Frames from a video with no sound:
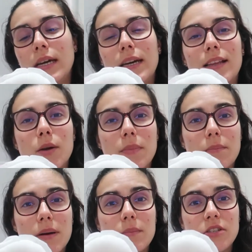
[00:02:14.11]
e
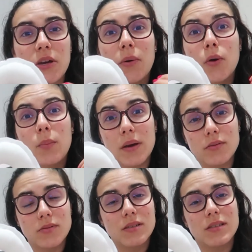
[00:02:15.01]
também permitir que o
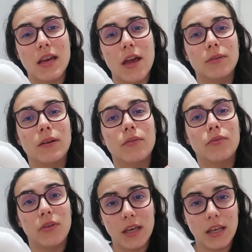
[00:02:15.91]
bico de seio não
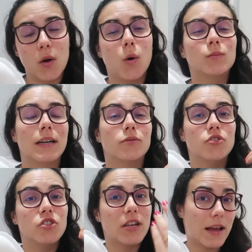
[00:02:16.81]
fique em contato
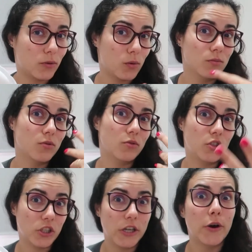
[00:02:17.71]
direto com o
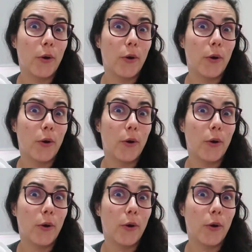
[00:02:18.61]
sutiã,